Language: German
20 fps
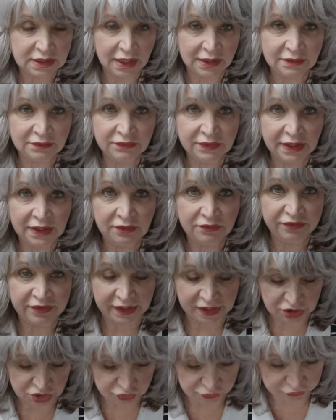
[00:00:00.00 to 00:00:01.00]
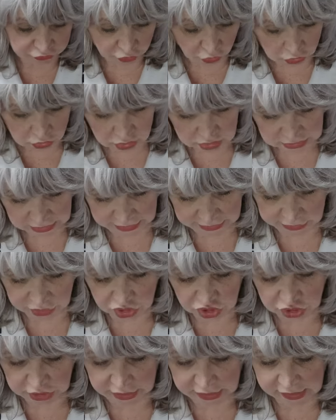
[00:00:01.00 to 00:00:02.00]
hatten wir einen falschen Fokus
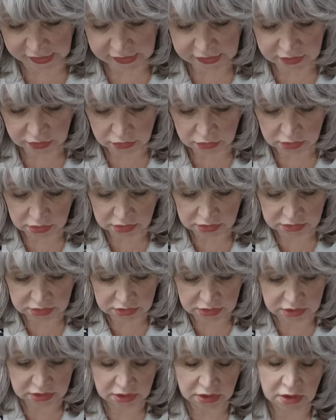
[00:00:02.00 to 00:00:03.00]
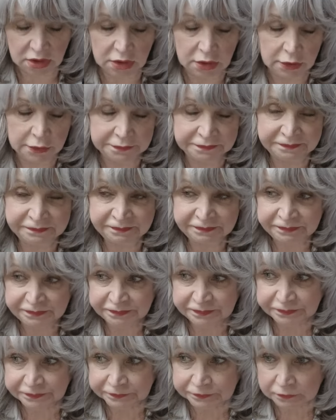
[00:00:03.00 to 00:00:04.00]
eingestellt und ähm,
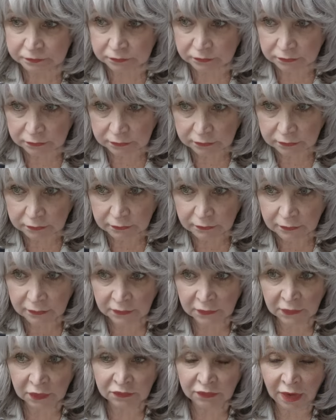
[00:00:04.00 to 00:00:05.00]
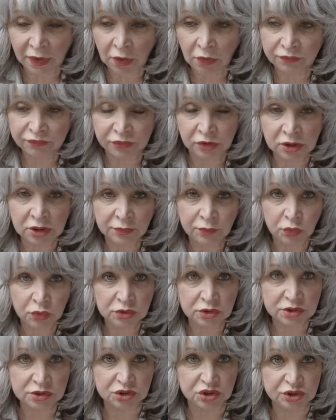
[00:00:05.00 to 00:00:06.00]
war auf
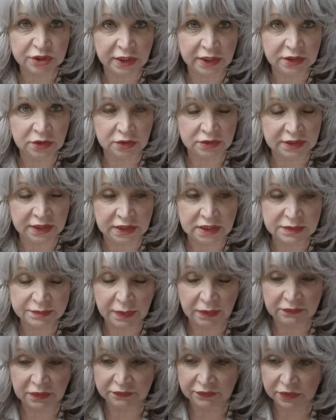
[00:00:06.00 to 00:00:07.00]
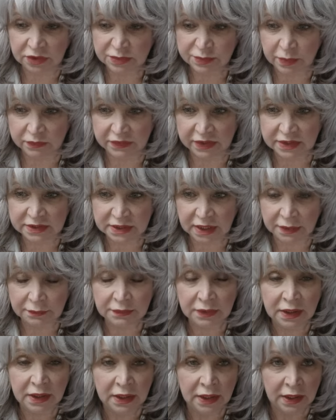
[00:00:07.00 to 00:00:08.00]
Folgemodus gestellt und jedes Mal, wenn wir uns bewegt
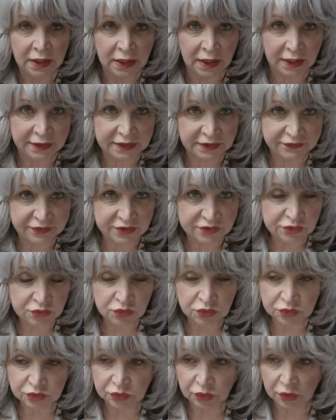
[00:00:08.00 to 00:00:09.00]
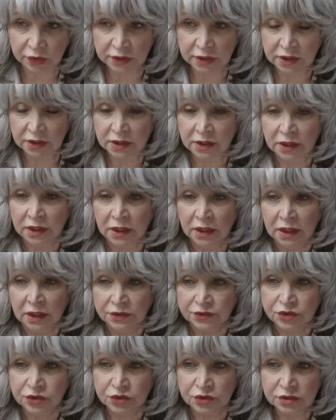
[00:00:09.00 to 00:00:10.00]
haben, hat er versucht, neu
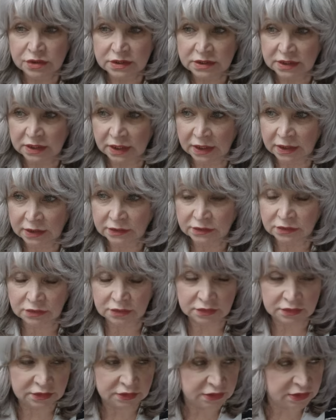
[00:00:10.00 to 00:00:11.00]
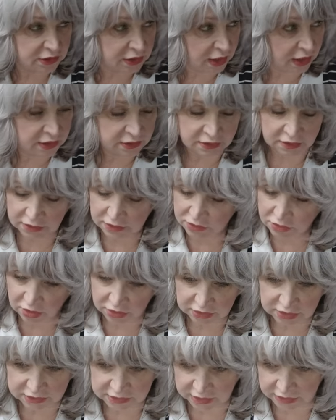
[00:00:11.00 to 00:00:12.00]
zu justieren und also ich
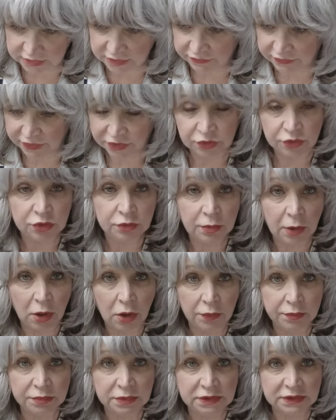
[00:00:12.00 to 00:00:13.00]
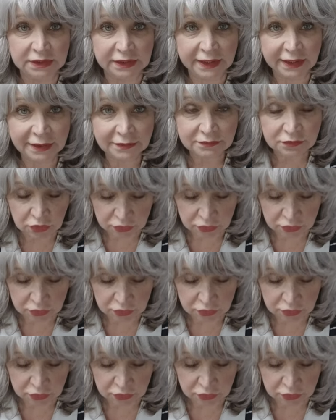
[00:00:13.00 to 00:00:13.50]
konnte das ganze Video überhaupt nicht nehmen